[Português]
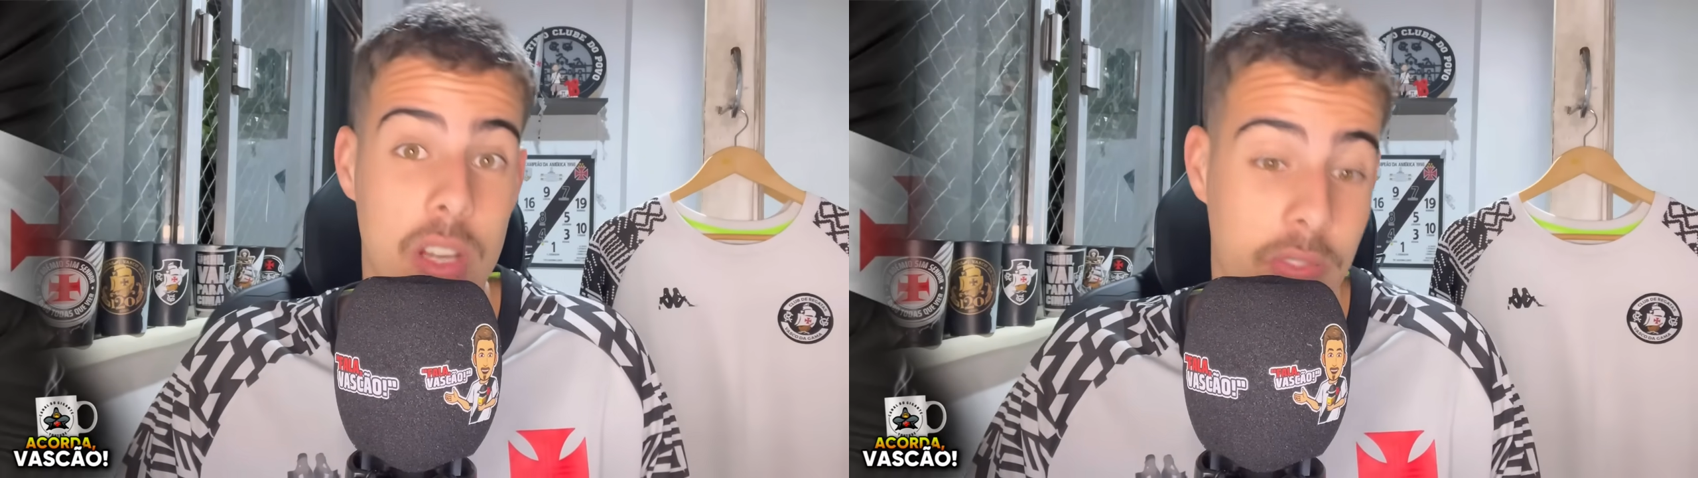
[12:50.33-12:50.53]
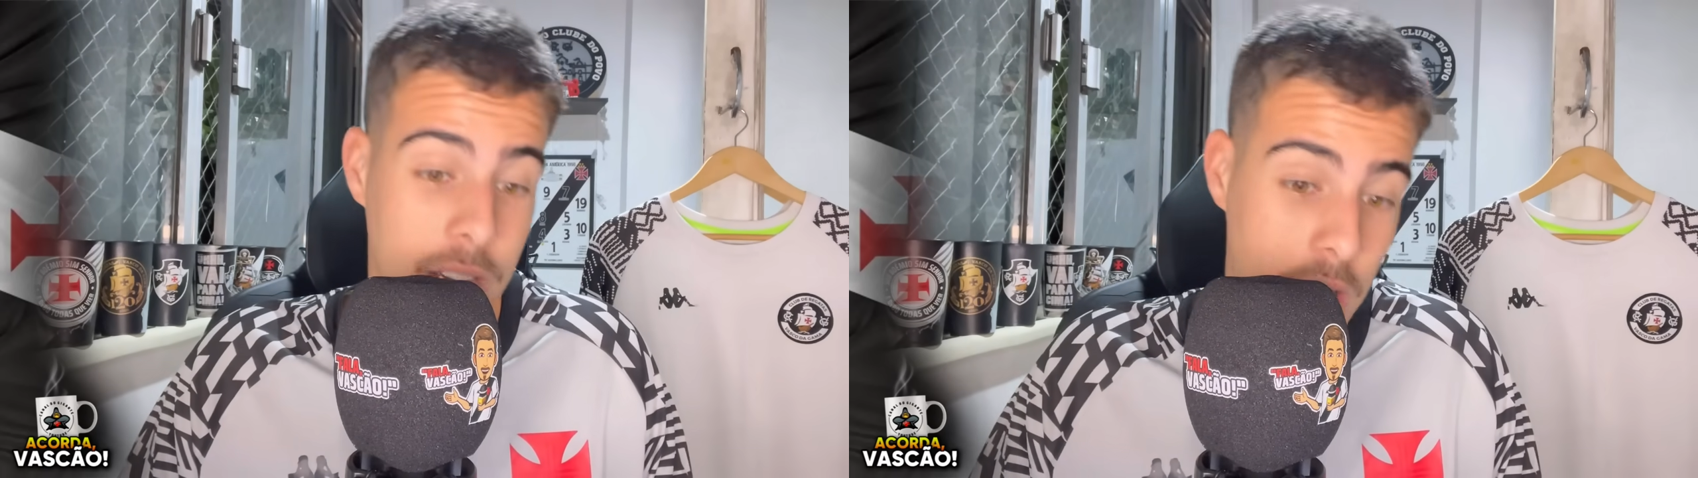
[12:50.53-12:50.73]
Eu
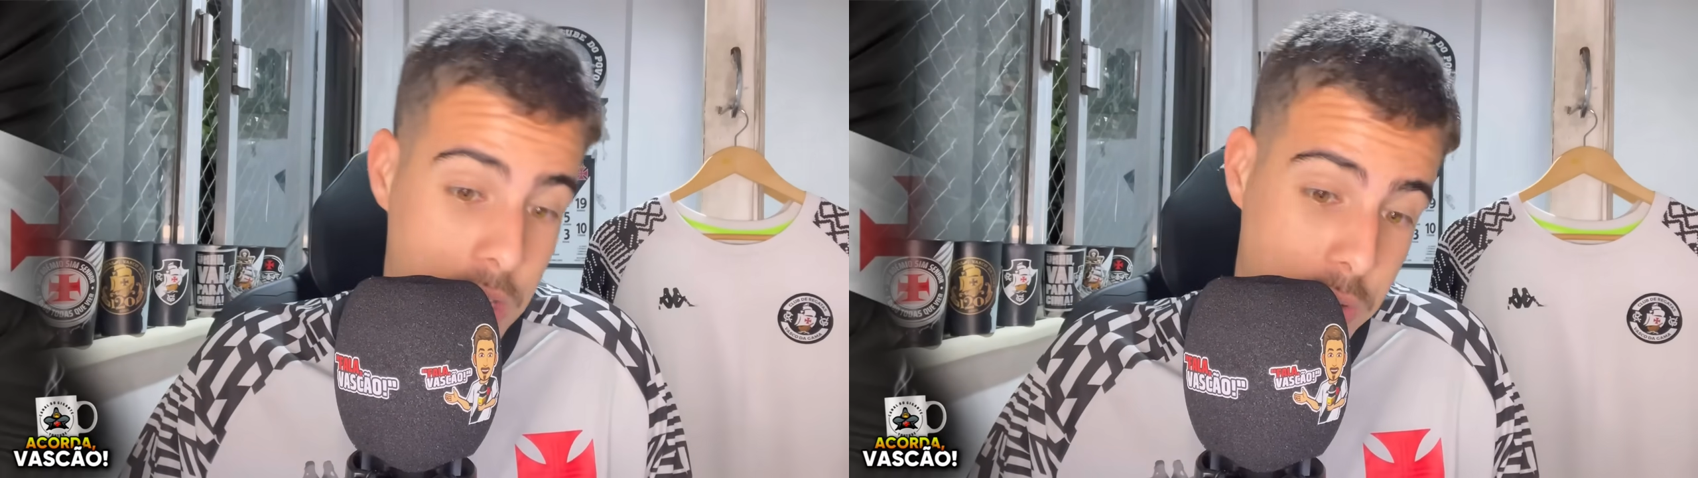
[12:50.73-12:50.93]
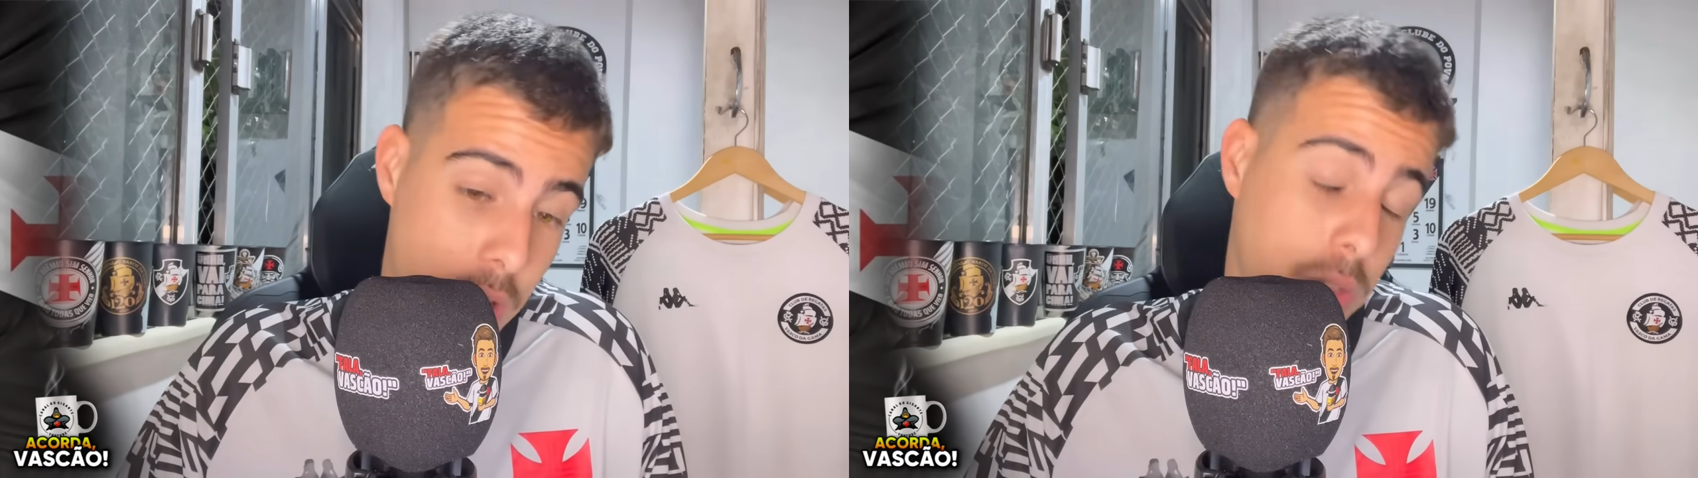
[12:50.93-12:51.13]
falei, olha
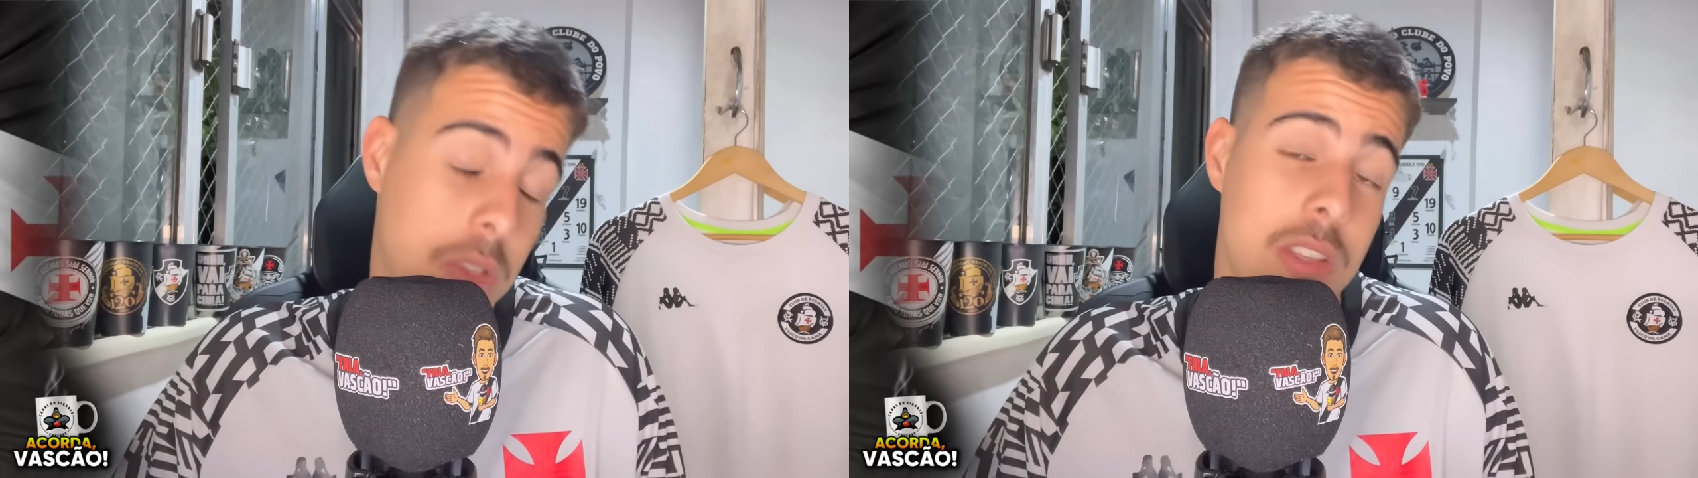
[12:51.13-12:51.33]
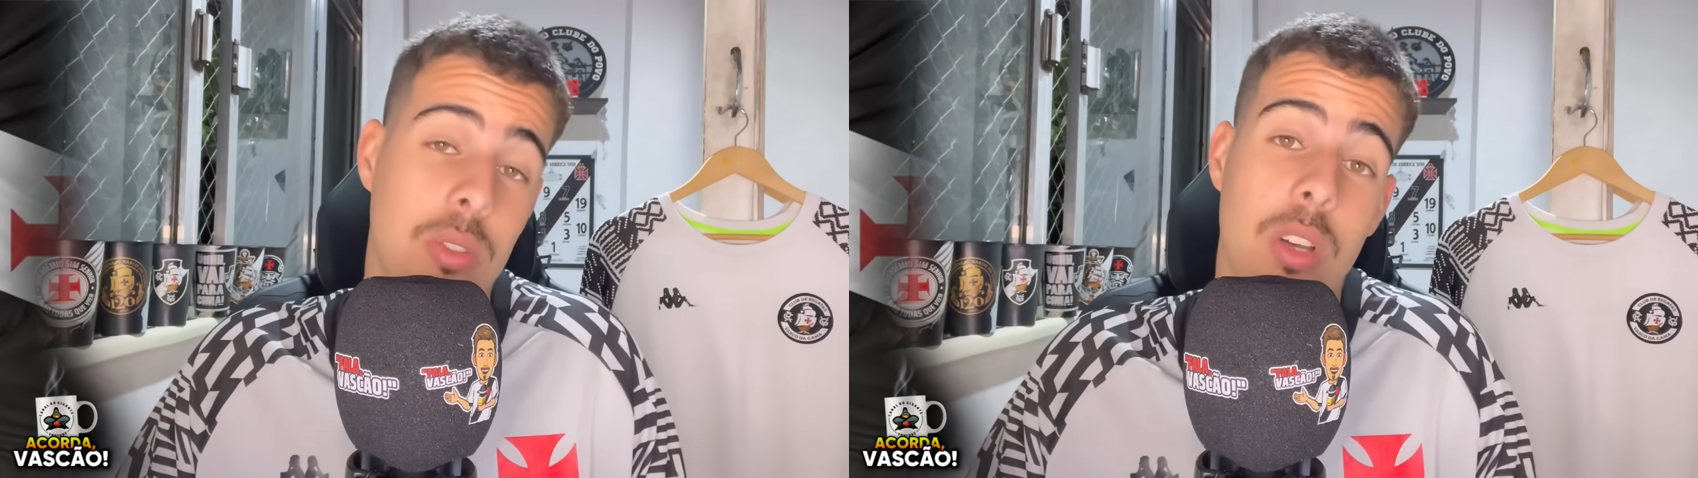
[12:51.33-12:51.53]
só,
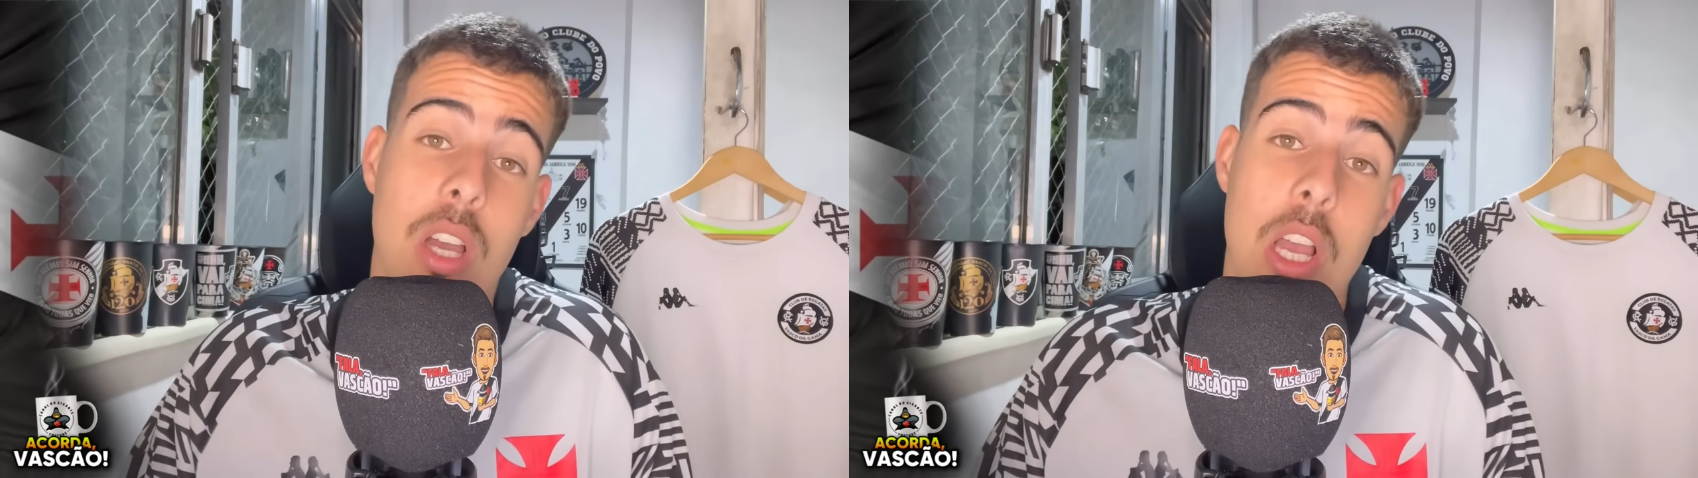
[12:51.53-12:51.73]
torcedor,